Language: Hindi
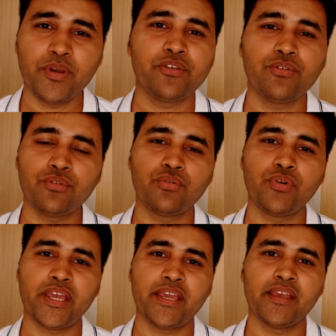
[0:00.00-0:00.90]
में यूज़
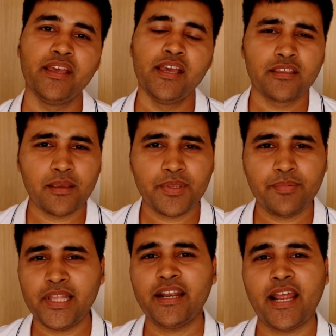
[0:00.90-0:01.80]
हुए हैं सबसे
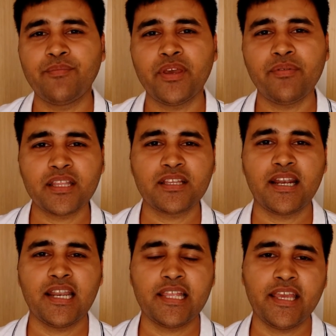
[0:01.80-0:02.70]
पहले रैम की बात
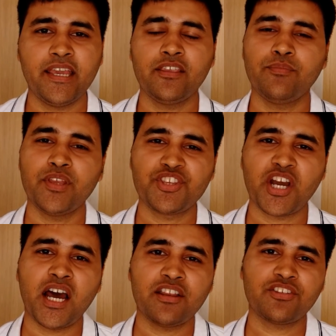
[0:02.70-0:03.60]
कर लेते हैं इसमें
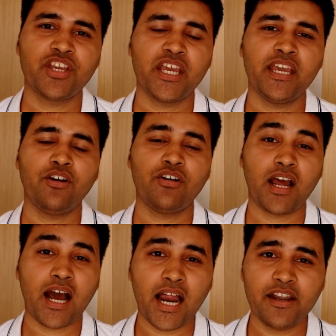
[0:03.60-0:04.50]
चार छः और
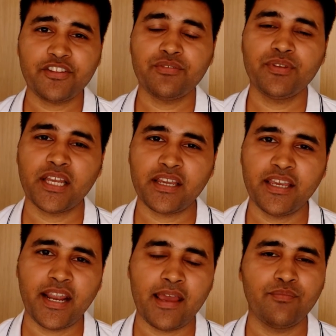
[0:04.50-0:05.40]
आठ जी तक
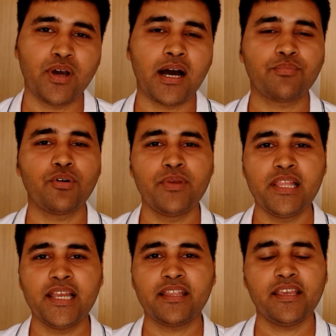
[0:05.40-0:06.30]
की रैम आपको
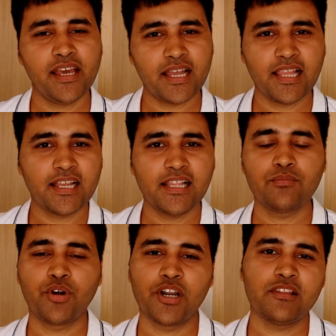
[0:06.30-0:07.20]
मिल जाती है अलग
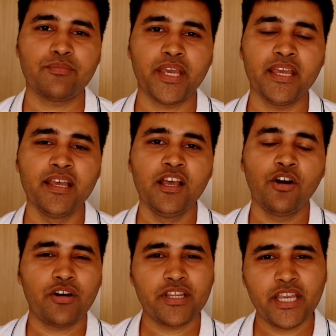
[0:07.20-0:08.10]
अलग मॉडल्स में
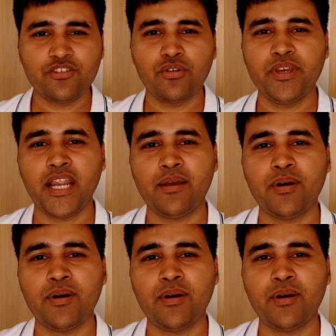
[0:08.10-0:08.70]
और ये जो भी रैम